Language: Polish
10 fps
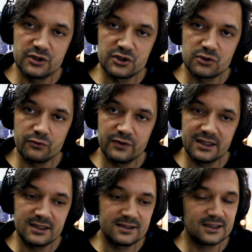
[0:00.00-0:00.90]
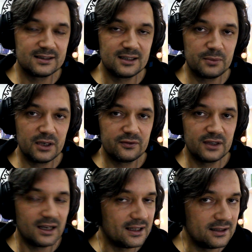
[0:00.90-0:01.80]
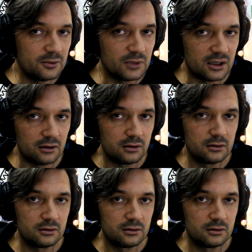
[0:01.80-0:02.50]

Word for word: że człowiek jest tak naprawdę animal.